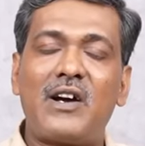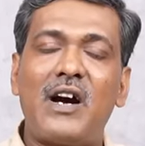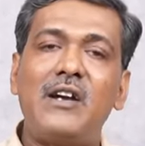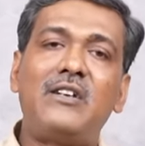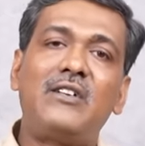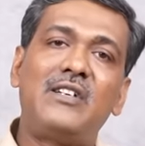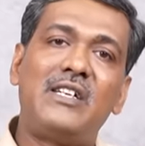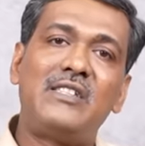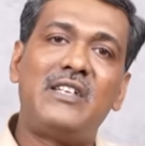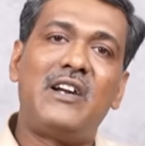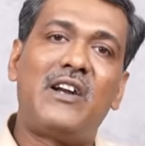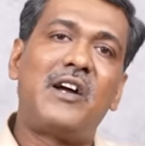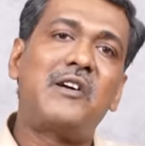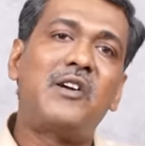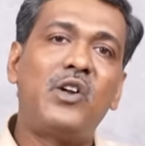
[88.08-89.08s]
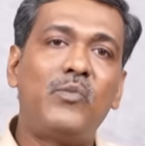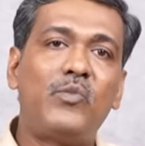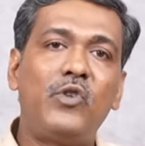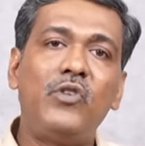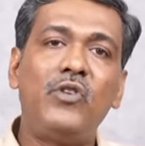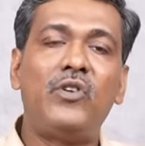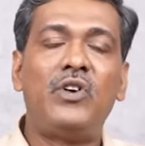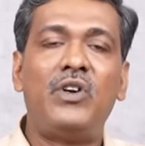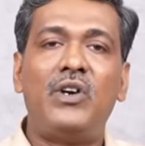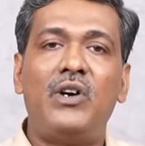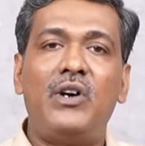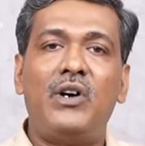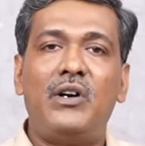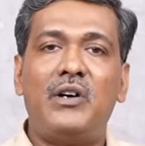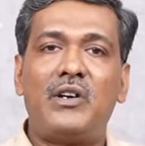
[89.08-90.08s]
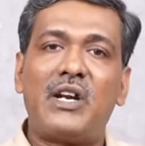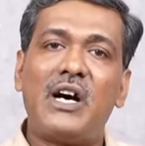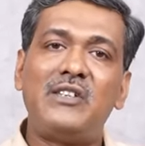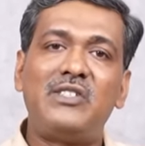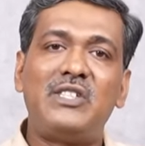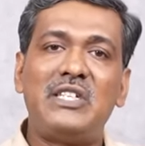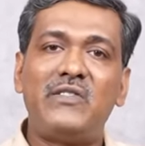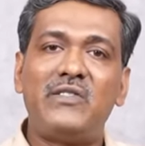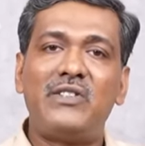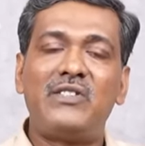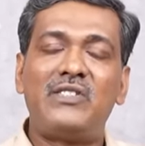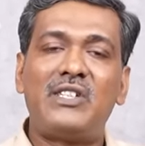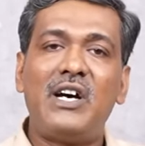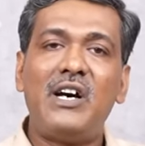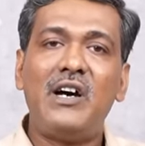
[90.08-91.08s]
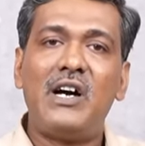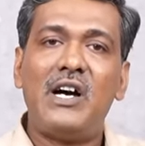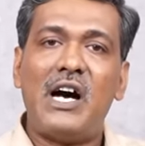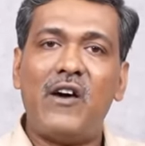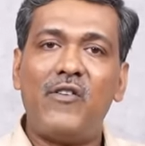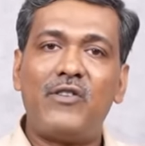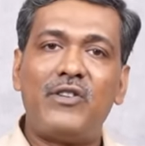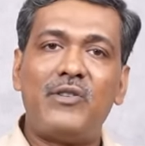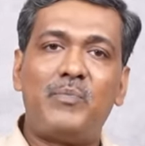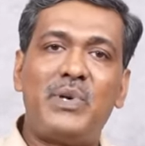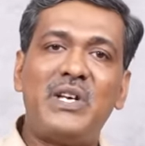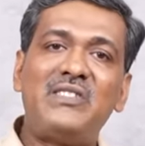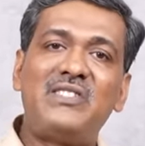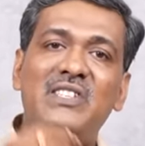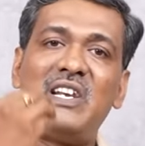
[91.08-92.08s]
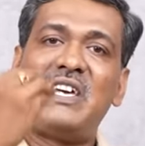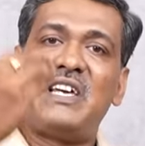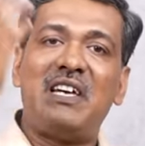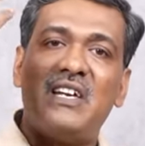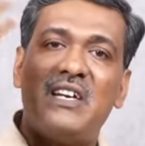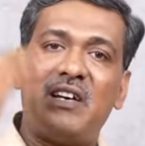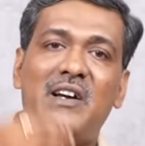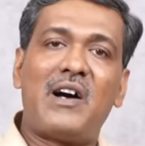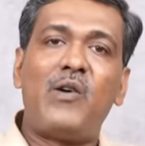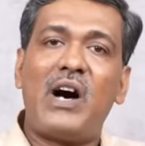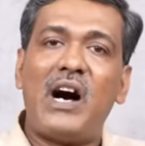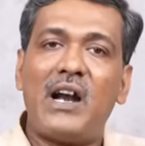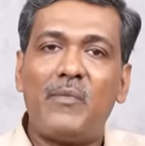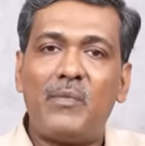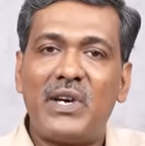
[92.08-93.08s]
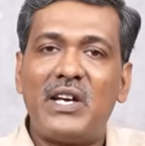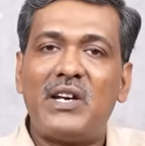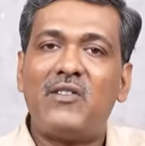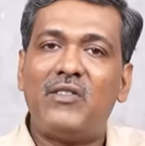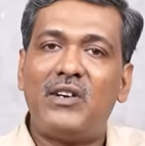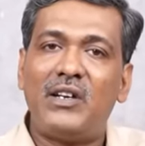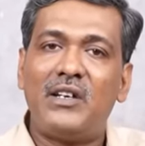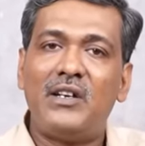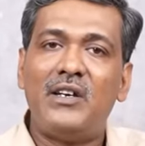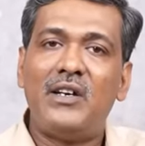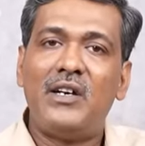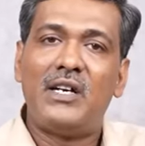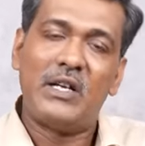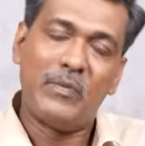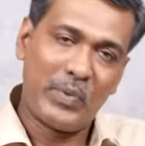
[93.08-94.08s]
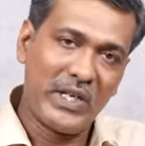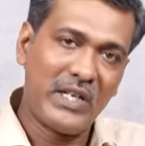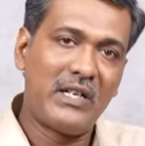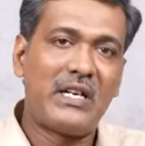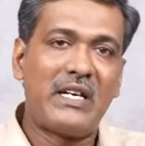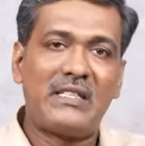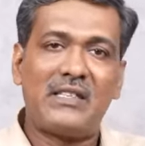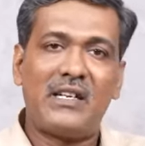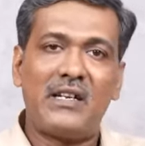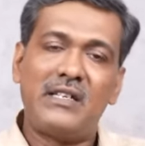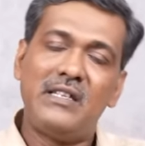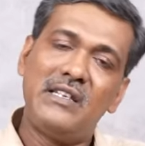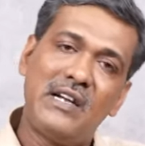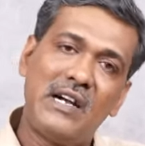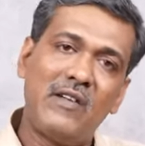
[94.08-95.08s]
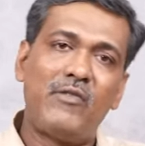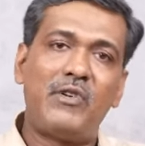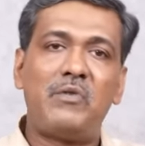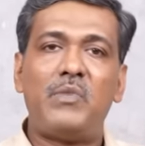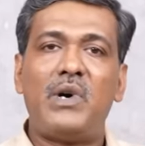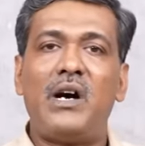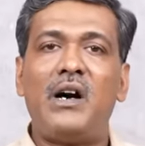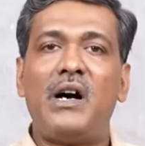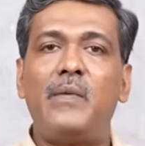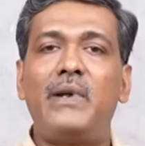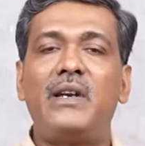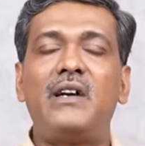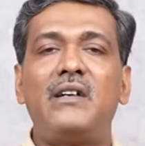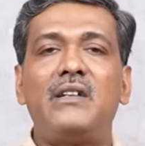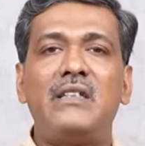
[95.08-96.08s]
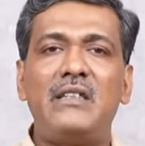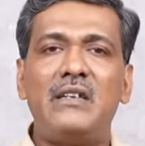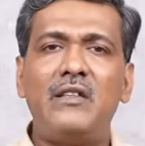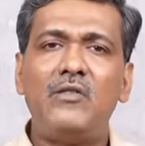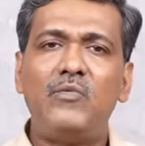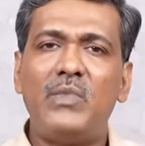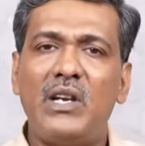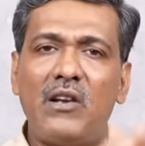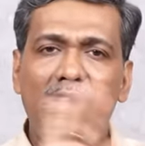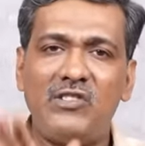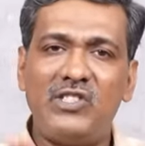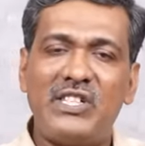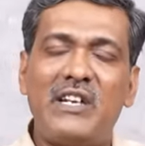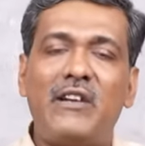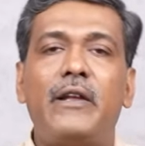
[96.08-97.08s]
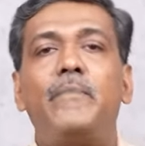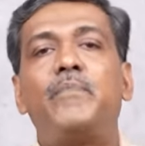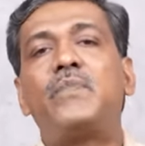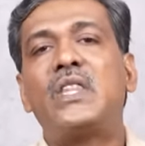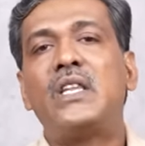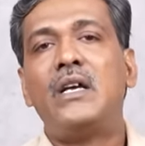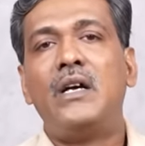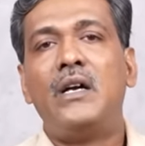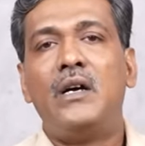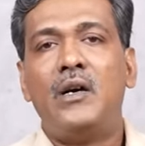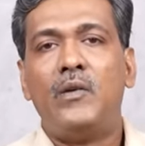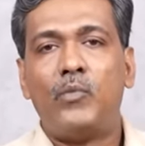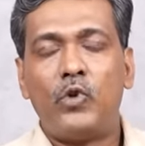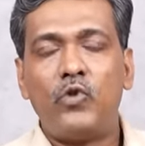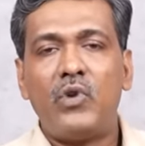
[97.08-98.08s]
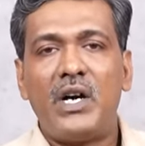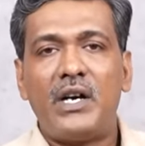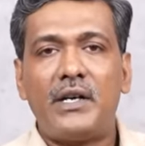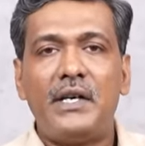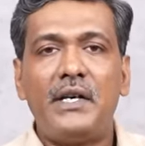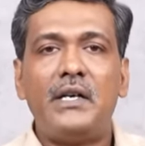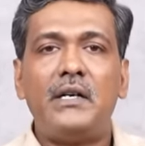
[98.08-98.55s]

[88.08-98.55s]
காற்று ராசியில் லக்கணமோ ராசியே வந்துருச்சுன்னா அவர் பேசிலேயே ஆழ மயக்குவார் இப்படி இருக்கே சார் இதனால் வருமா அப்படின்னா இது எதுவுமே லாஜிக் இல்லை பொதுவாக